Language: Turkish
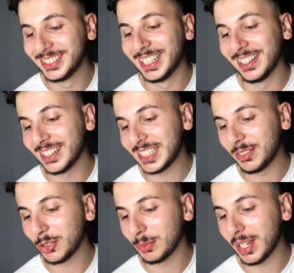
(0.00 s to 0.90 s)
Zena'yı
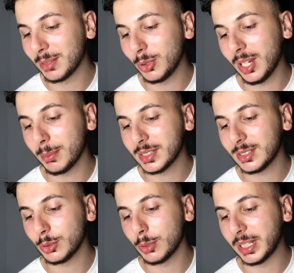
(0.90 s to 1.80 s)
seviyordum yani böyle
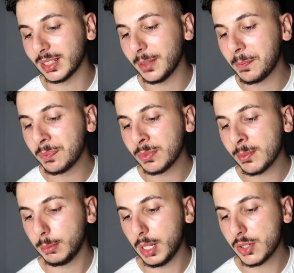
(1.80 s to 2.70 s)
yapması zor gitti.
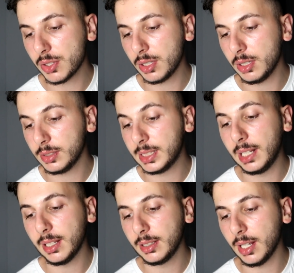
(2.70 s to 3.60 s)
Başka
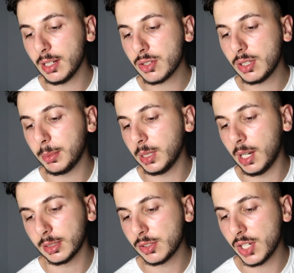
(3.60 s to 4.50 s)
Selena Yalçın ama
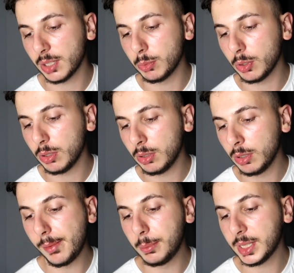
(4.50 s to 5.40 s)
artık çekmiyor.
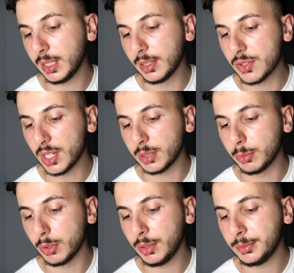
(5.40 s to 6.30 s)
Mika da
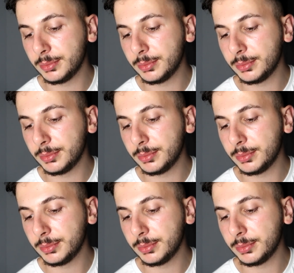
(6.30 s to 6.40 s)
çekmiyor.